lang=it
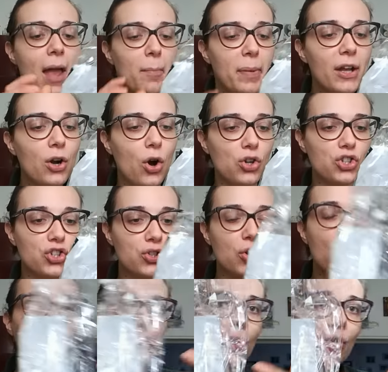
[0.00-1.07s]
però
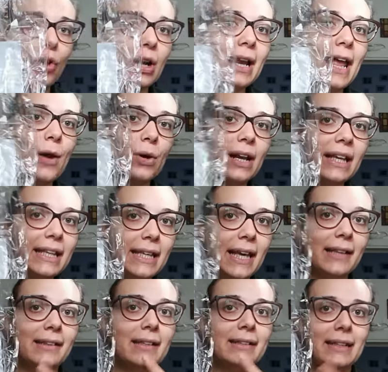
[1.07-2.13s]
sono le
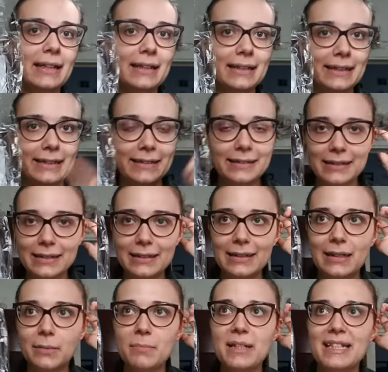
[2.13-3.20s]
orecchiette del
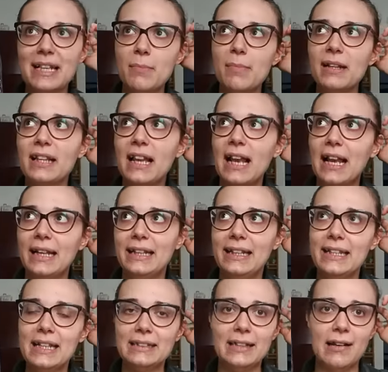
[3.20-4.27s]
Lidl, mi sembra della
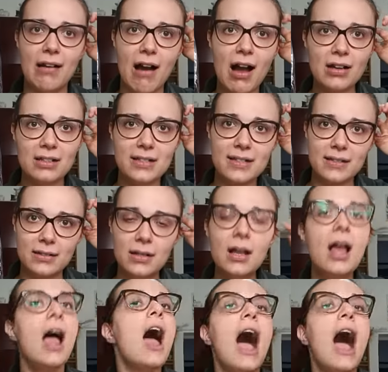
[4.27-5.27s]
linea Deluxe.